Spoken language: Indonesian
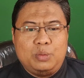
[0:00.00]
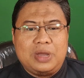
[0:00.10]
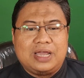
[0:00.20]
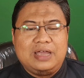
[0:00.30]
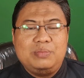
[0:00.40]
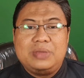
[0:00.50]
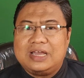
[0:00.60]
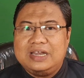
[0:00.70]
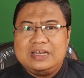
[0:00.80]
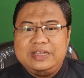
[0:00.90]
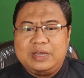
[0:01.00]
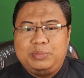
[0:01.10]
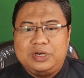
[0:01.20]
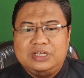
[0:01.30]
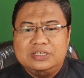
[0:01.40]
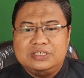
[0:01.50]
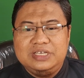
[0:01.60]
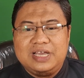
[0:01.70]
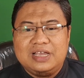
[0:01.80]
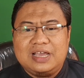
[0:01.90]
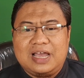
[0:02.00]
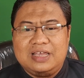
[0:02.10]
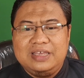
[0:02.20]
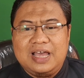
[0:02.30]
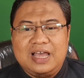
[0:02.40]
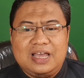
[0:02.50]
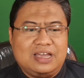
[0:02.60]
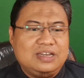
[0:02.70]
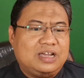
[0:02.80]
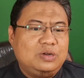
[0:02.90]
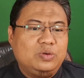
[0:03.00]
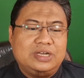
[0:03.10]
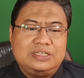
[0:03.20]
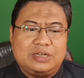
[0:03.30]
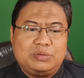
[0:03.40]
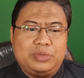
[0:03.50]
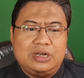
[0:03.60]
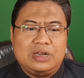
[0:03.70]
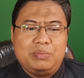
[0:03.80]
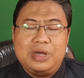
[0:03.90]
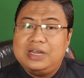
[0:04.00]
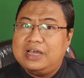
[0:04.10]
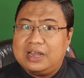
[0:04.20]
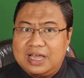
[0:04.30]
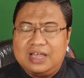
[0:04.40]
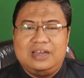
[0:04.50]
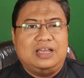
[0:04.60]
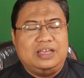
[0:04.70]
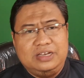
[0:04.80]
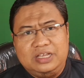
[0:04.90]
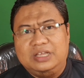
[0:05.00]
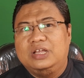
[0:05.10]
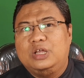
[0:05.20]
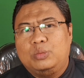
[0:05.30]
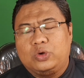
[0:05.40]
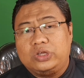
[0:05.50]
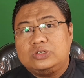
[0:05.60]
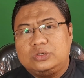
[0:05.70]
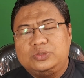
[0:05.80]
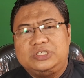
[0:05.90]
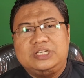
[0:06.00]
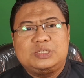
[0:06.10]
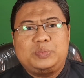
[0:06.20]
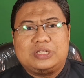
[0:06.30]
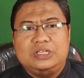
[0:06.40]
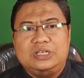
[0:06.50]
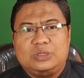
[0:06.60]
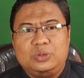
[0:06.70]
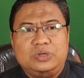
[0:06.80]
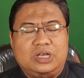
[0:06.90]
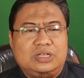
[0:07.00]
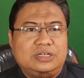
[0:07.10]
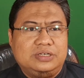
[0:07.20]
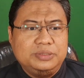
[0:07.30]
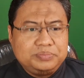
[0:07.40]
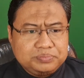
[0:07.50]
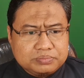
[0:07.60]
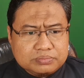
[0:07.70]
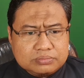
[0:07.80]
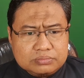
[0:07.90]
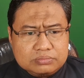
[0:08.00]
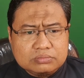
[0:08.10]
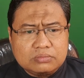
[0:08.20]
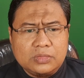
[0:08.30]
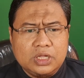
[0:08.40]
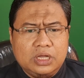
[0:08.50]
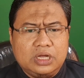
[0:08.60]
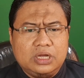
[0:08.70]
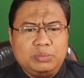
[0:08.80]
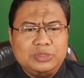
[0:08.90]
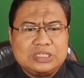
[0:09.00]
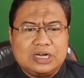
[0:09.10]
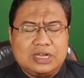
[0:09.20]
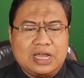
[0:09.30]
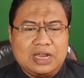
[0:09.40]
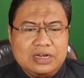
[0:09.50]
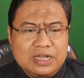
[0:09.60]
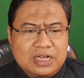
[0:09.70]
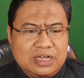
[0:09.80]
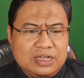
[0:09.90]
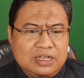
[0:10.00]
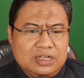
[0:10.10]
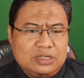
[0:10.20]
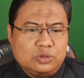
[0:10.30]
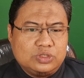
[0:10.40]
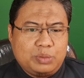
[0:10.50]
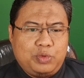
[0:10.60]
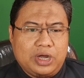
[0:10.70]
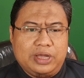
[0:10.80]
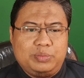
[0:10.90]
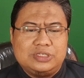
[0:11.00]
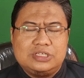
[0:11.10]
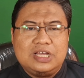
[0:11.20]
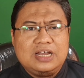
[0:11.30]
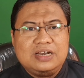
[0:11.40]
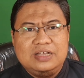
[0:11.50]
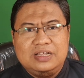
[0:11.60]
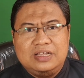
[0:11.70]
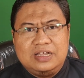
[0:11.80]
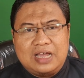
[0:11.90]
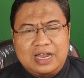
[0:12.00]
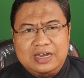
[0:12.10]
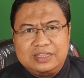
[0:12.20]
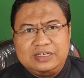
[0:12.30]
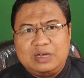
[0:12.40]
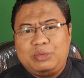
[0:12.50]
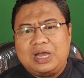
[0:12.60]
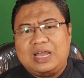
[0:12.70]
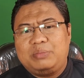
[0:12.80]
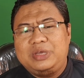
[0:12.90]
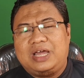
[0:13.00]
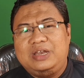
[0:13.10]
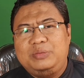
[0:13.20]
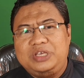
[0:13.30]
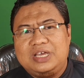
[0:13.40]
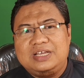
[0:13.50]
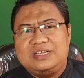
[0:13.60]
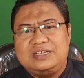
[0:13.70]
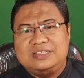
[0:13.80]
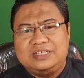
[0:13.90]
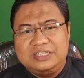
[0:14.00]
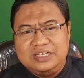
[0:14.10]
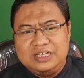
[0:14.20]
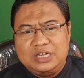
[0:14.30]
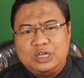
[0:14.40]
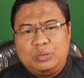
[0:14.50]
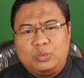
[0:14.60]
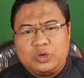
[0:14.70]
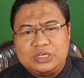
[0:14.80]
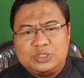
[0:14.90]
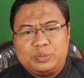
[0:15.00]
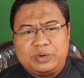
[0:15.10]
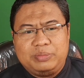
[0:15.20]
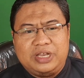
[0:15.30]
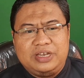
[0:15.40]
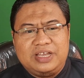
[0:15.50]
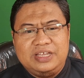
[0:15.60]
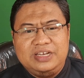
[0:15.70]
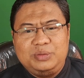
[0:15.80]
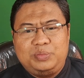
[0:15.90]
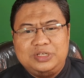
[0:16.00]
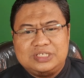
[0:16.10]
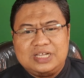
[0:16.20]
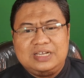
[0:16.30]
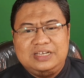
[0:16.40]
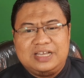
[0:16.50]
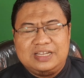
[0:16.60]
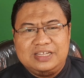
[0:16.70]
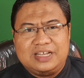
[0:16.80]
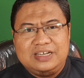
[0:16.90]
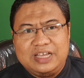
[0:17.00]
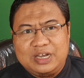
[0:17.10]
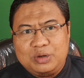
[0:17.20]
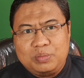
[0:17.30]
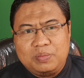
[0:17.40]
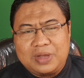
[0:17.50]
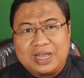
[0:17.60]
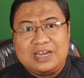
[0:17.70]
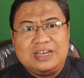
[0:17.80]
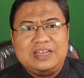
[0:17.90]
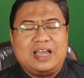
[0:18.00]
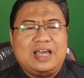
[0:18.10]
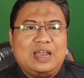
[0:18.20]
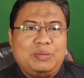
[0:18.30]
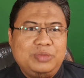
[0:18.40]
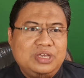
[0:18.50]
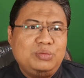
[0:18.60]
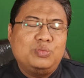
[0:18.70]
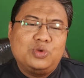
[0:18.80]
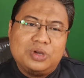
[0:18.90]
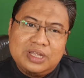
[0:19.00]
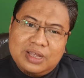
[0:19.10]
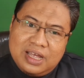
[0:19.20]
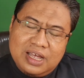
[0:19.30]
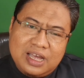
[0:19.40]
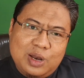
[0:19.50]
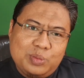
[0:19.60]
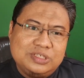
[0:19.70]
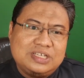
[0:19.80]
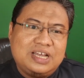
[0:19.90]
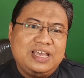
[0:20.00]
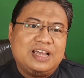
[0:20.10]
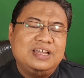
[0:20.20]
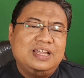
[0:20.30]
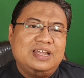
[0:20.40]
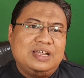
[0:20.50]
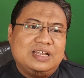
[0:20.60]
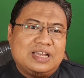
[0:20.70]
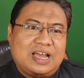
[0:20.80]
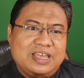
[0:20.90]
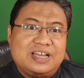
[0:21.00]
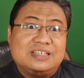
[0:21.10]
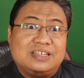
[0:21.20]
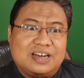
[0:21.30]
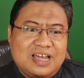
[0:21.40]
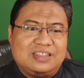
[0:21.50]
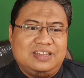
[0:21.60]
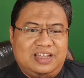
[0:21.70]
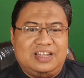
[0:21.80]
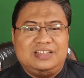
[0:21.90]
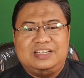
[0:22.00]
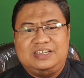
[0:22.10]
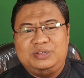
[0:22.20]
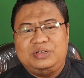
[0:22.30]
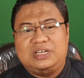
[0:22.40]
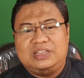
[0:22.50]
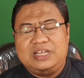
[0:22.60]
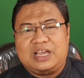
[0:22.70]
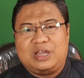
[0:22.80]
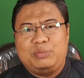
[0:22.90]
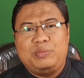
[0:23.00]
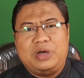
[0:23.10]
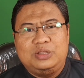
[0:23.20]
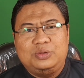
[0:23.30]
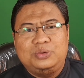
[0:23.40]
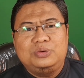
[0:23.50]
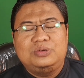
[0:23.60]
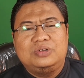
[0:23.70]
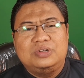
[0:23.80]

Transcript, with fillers: makan makanan yang bergizi yang kaya akan kandungan zat penambah darah. Nah, ini mungkin solusinya seperti itu ya. Jadi e, misalkan Anda susah buang air besar, Anda tidak mengalami anemia, jadi mungkin suplemennya ini bisa digantikan dengan makanan yang alami, mungkin e, kalau bisa yang kaya serat ya. Jadi nanti akan membantu